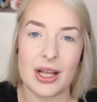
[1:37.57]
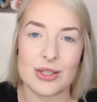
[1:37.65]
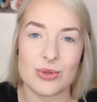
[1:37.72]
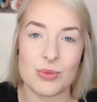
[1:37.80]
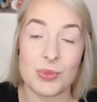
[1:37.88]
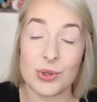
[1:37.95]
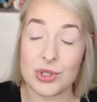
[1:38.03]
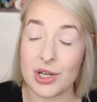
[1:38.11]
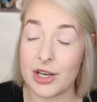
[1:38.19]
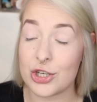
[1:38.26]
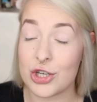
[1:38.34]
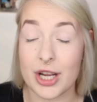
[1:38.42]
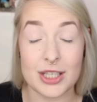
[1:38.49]
Also
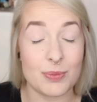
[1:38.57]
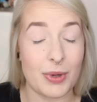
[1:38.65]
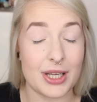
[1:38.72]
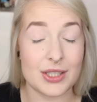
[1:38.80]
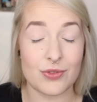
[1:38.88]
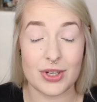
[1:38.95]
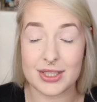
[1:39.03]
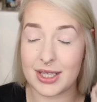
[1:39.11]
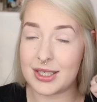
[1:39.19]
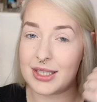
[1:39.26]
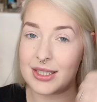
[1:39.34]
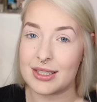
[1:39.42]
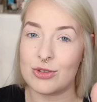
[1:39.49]
Beautylish Express
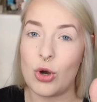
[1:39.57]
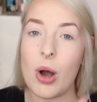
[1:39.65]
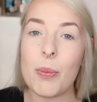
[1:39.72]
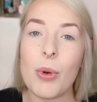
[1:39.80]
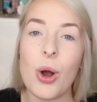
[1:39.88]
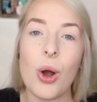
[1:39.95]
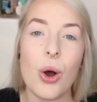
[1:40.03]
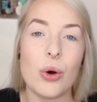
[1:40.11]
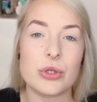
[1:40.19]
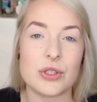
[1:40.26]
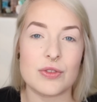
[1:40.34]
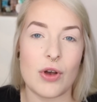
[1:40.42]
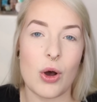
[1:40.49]
Versand ist top
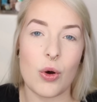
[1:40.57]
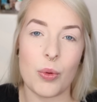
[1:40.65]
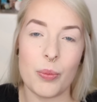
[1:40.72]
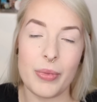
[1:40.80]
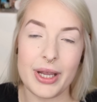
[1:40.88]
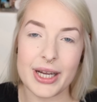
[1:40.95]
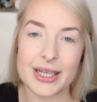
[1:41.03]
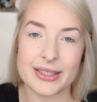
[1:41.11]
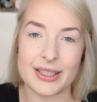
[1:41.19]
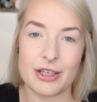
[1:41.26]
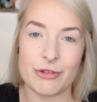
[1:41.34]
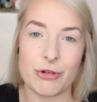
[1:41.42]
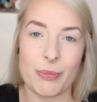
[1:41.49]
und es war auch mega
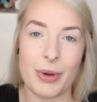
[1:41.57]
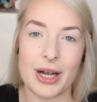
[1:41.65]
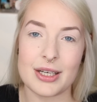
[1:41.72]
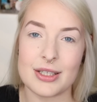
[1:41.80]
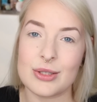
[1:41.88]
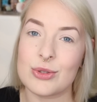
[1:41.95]
sicher verpackt.